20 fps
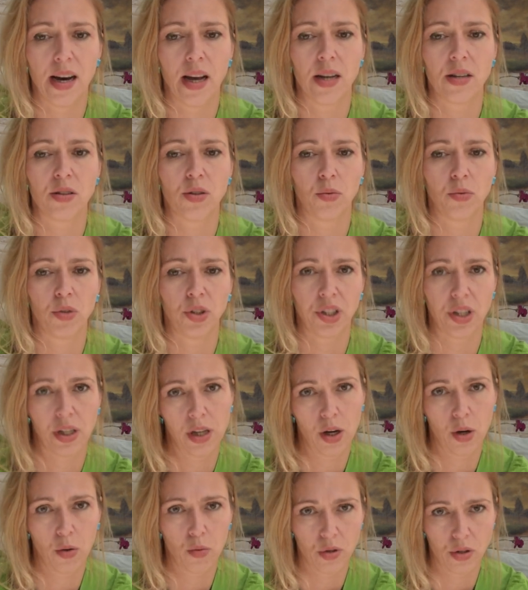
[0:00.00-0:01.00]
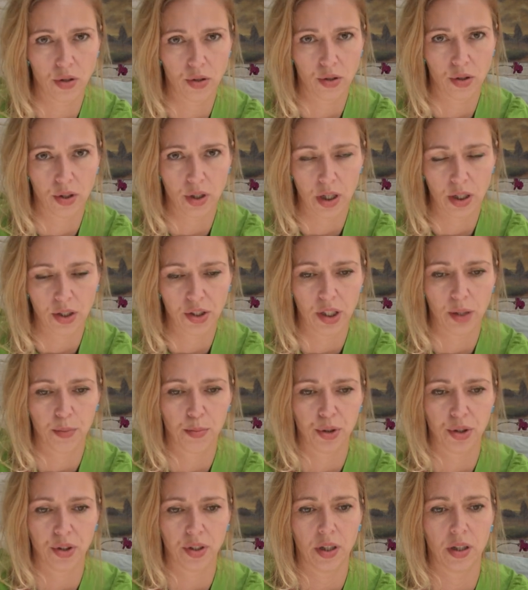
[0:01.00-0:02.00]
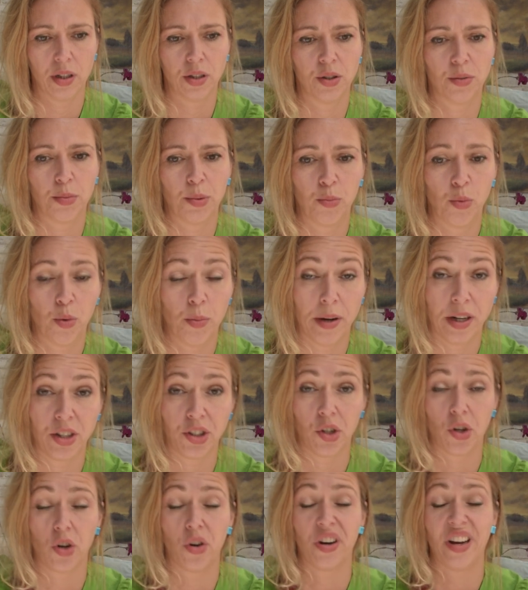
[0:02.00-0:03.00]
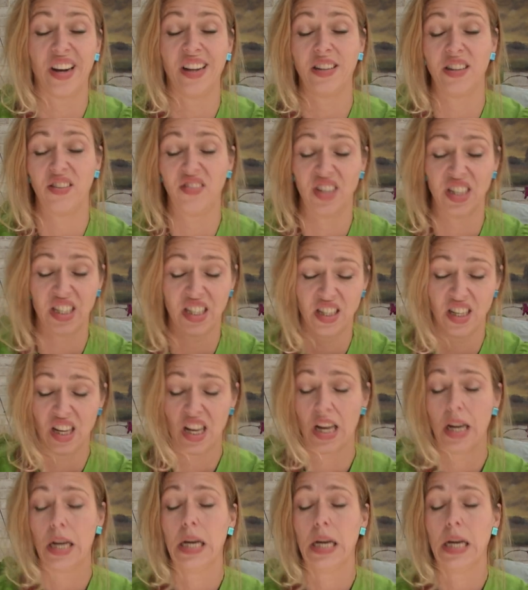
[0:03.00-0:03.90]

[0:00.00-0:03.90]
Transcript: ale są też takie głosy, że chcielibyście, żeby było bardziej konkretnie, więc